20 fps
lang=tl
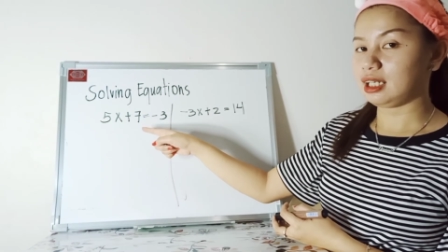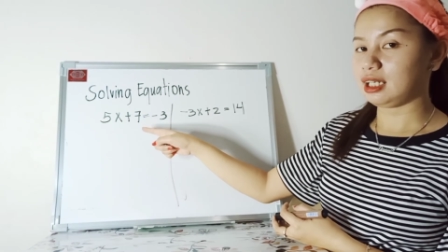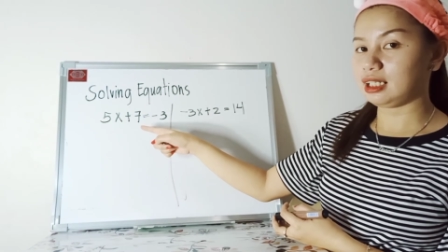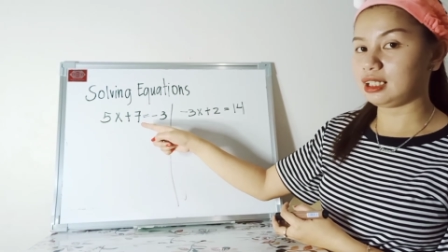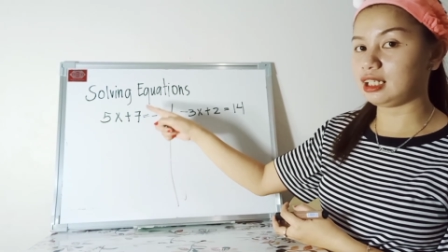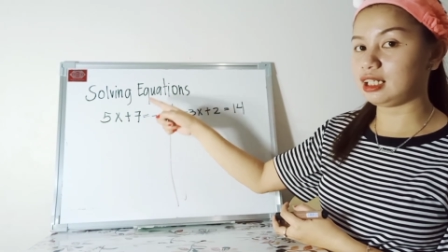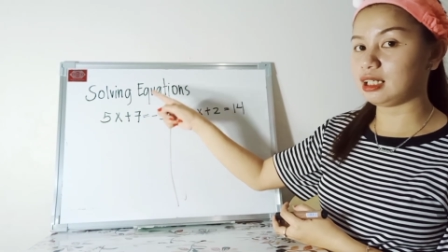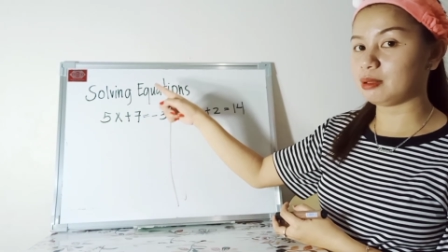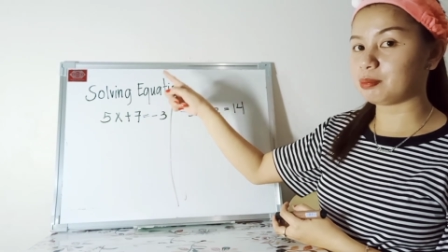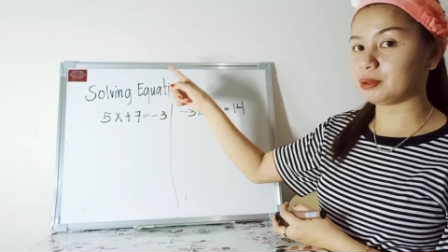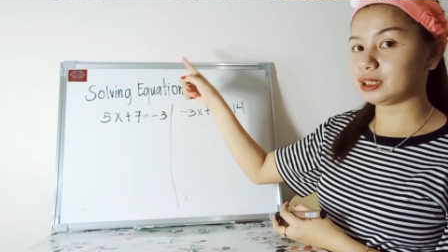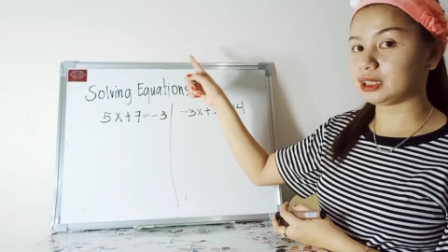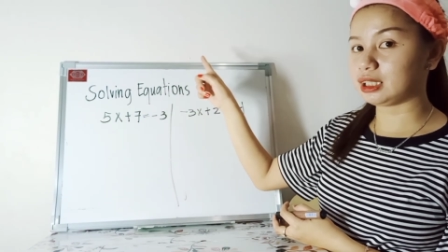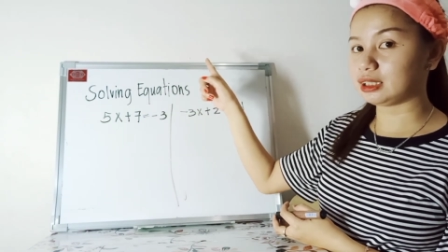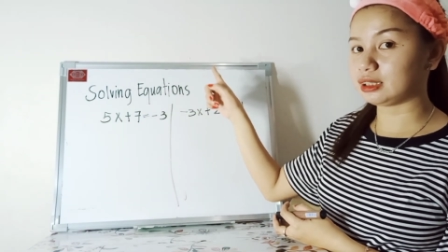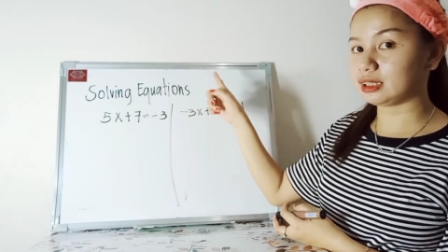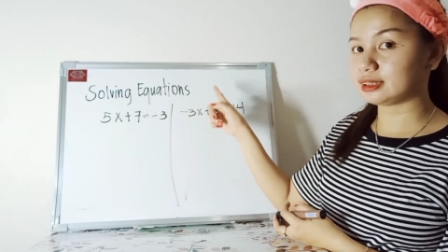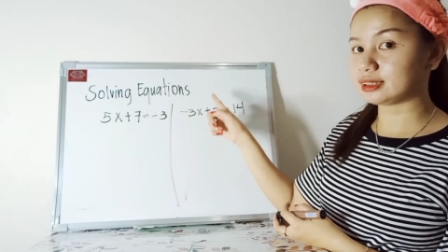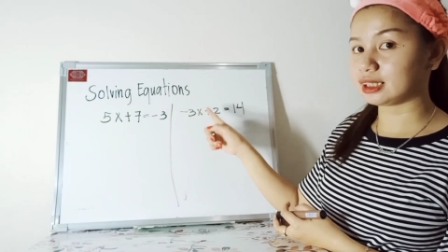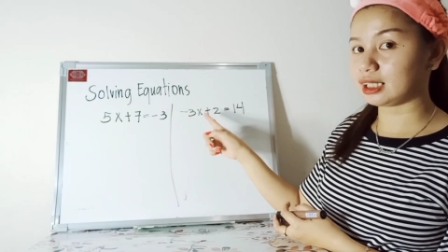ililipat
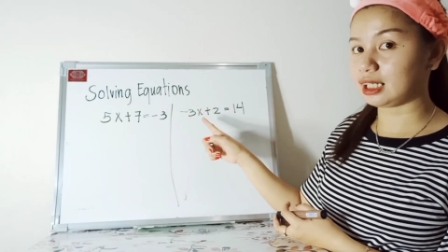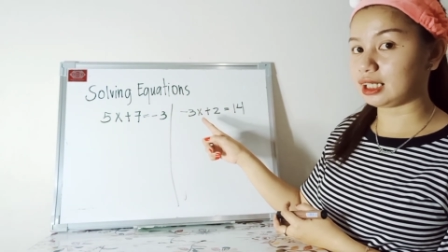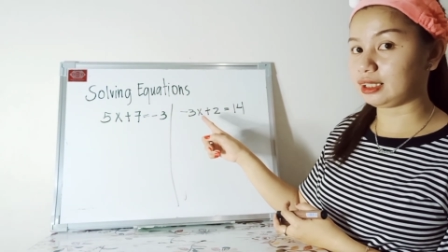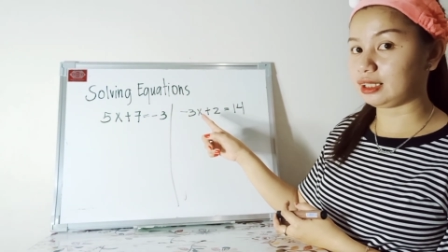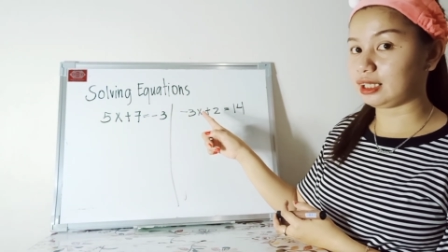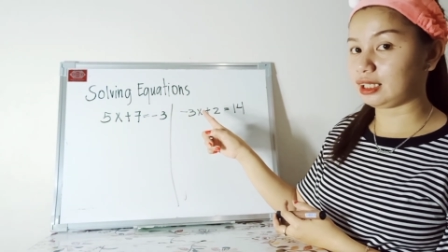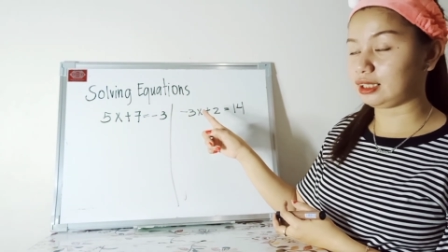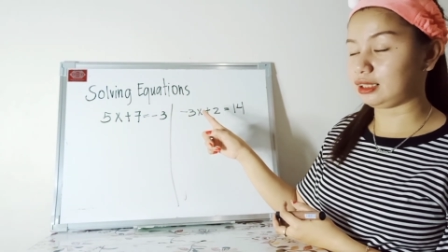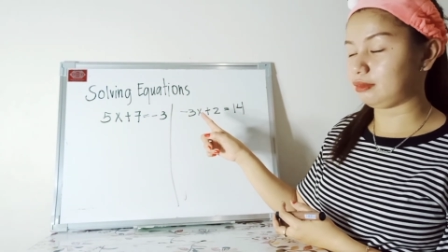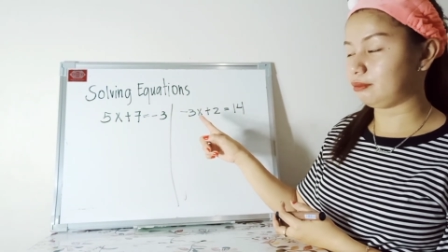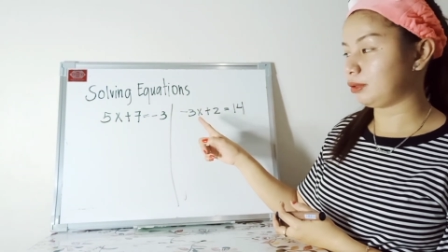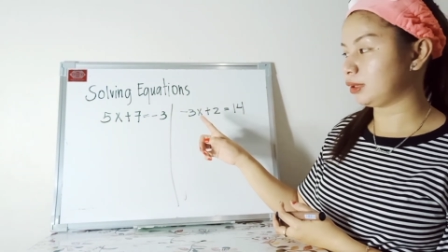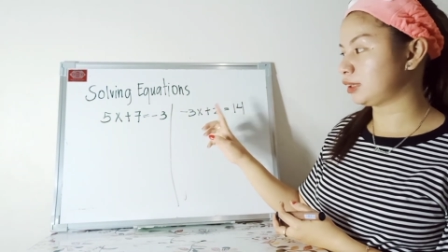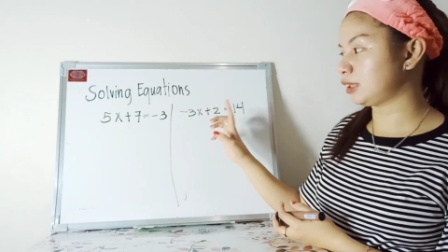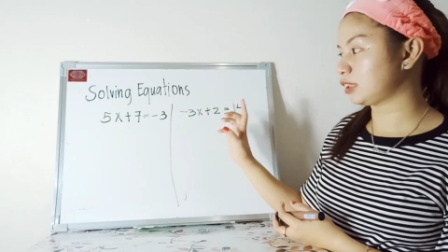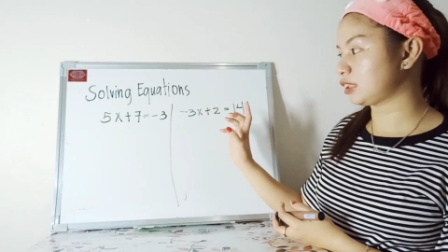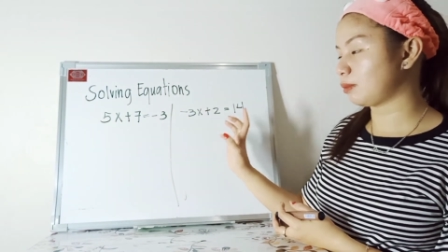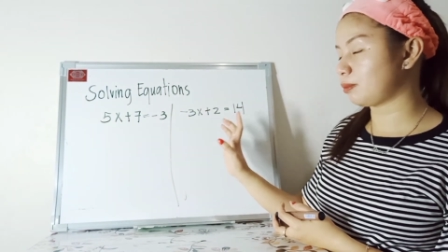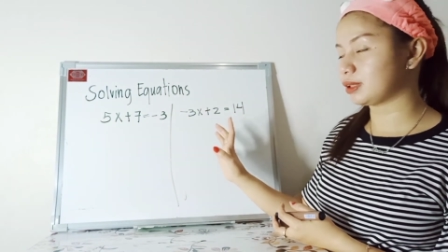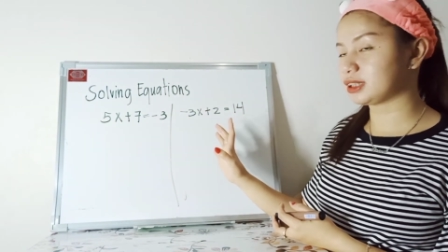natin sa kanan.
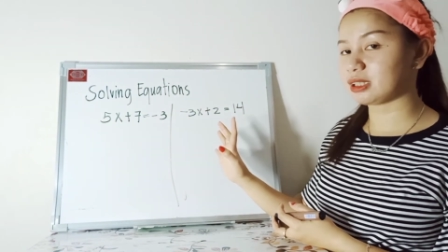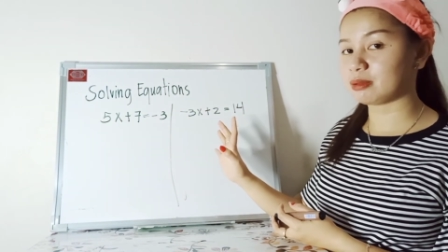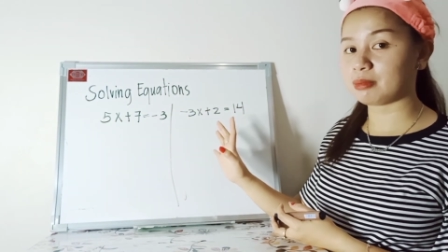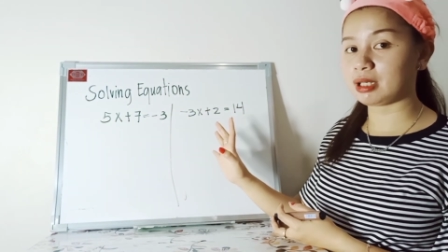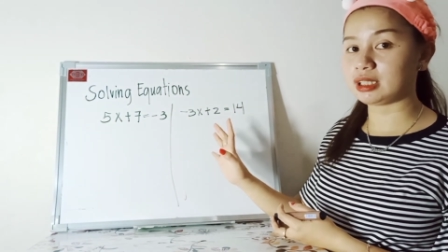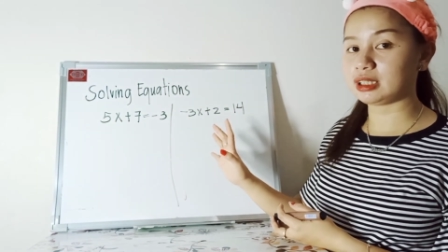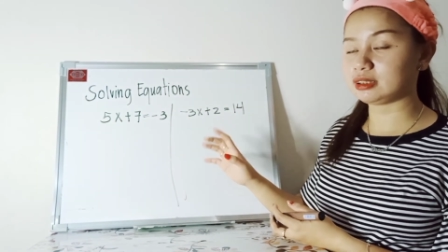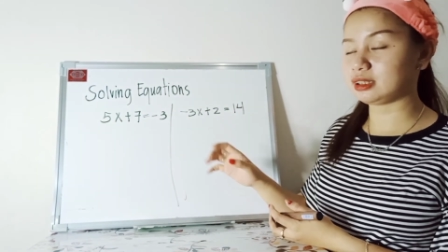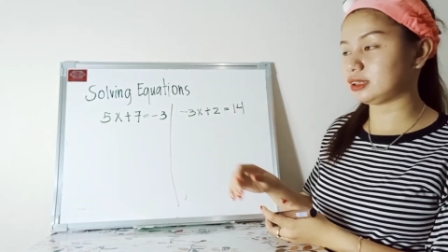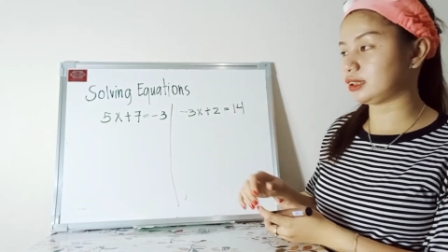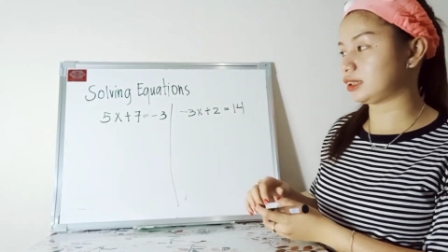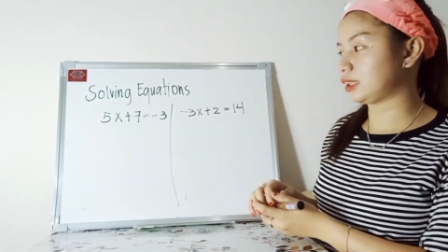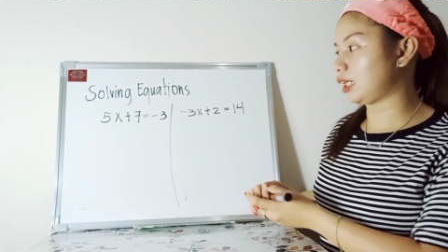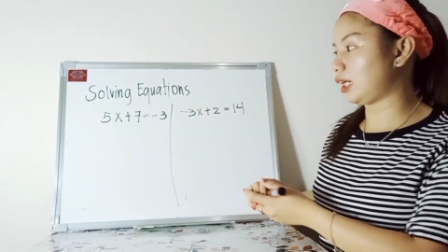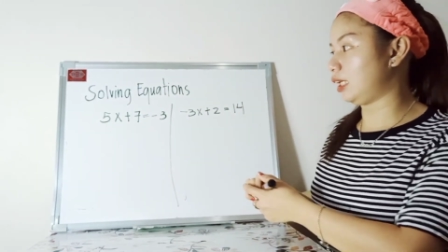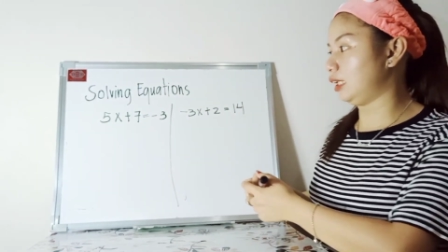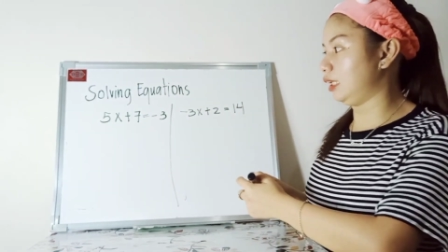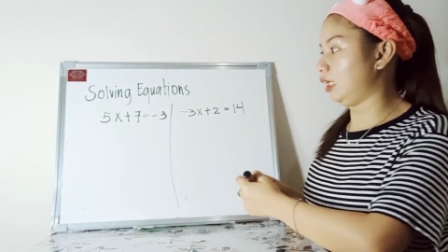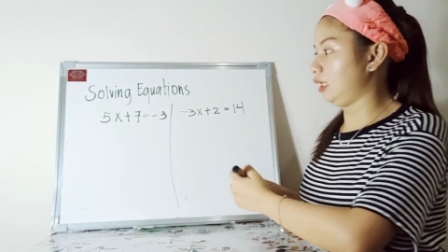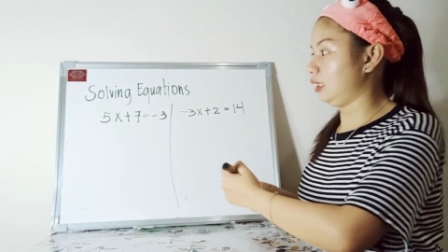Pagsasama-sama natin sa
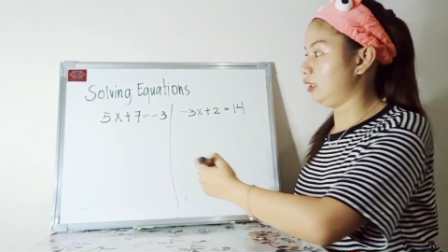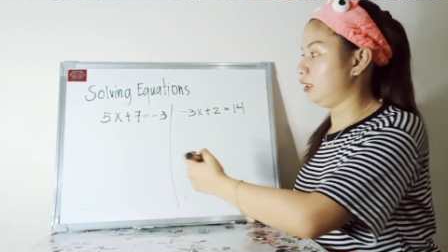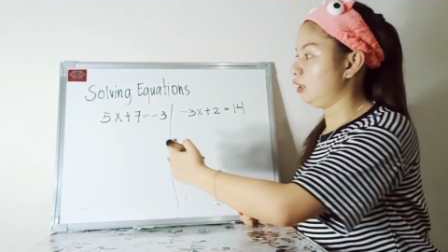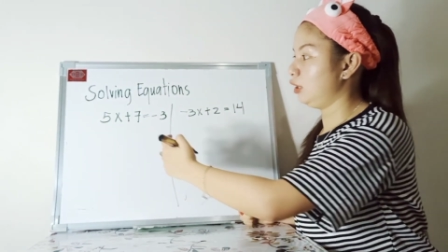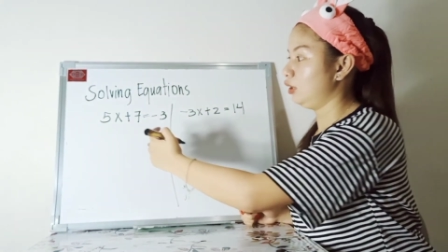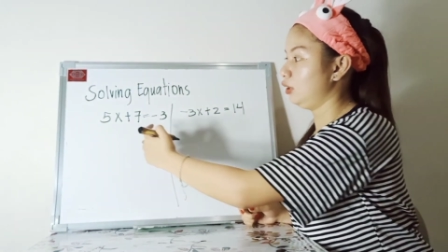kanan.